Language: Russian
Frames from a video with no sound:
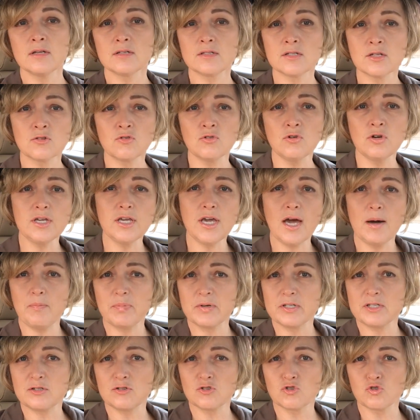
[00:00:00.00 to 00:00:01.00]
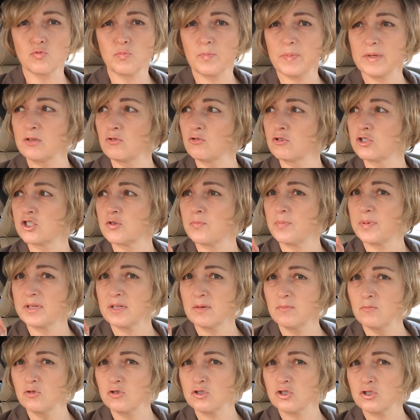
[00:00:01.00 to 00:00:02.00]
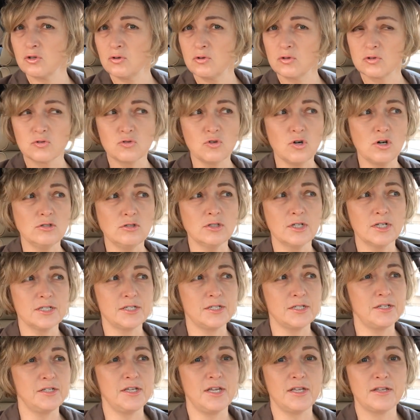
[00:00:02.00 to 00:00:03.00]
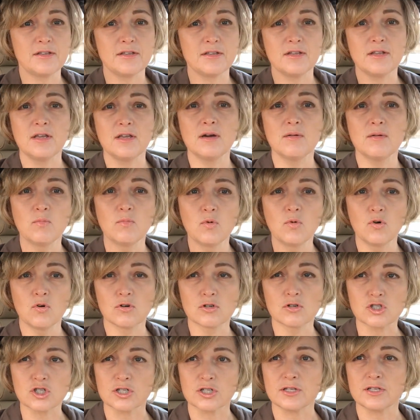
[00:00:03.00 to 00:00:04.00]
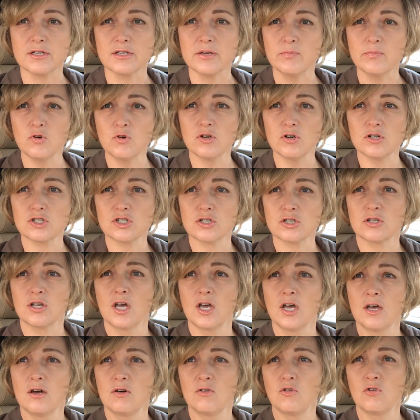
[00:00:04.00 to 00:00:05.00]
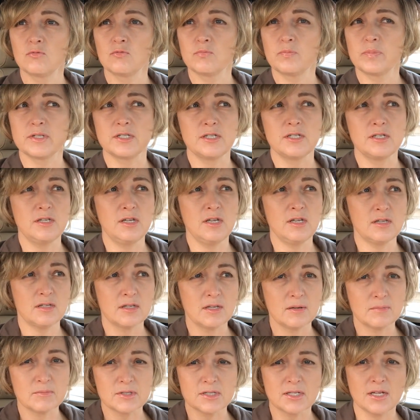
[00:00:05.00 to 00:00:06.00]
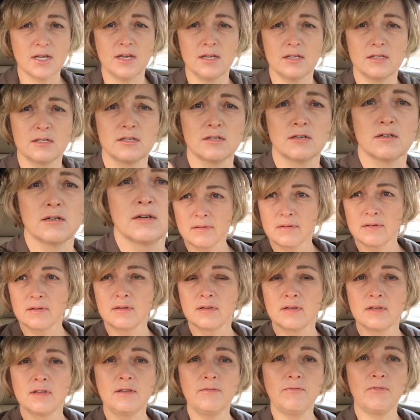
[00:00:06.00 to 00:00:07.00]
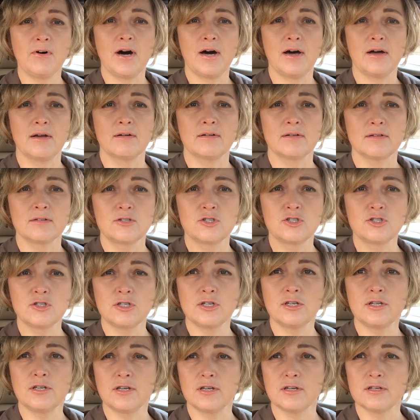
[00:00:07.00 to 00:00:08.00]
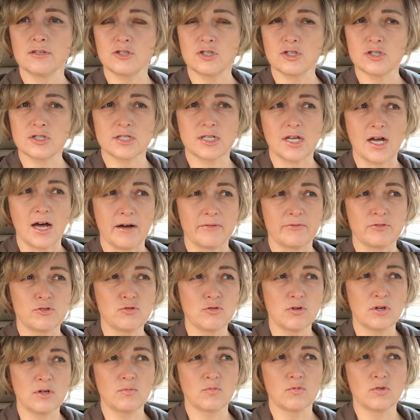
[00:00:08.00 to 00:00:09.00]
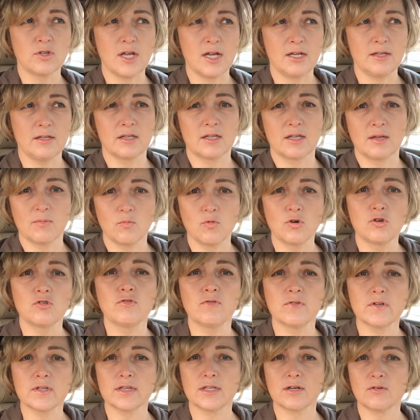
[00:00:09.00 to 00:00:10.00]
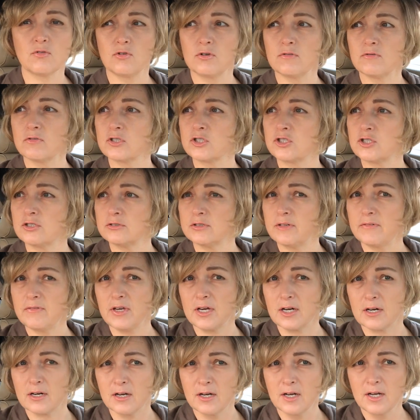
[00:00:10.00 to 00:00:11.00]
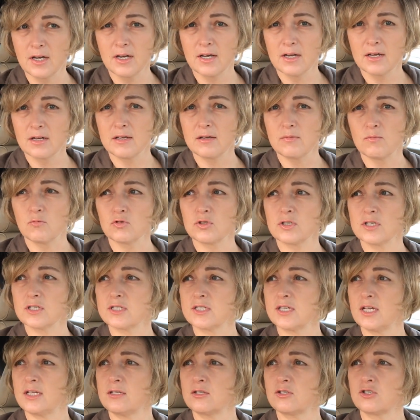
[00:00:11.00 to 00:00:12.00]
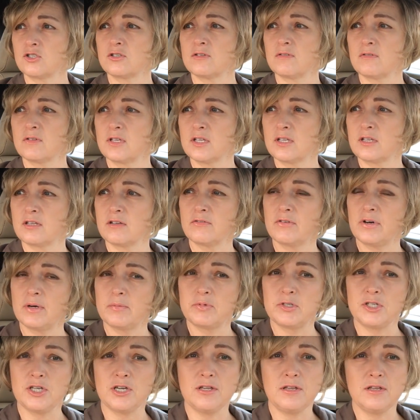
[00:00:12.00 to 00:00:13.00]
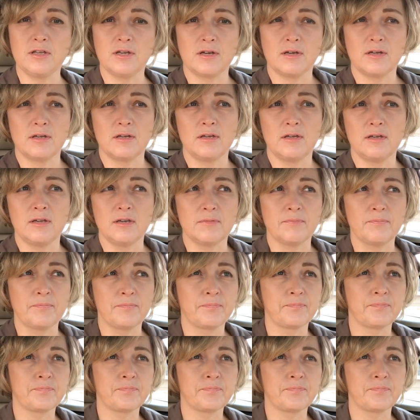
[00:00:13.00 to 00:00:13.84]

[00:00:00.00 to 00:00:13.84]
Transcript: Зато я посижу подольше, потому что он долго сидеть не может, не может. Он посидит там, знаете, 2-4 часа, все, ему надо домой. Ну, вот такой вот человек. Ему достаточно вот этого общения и...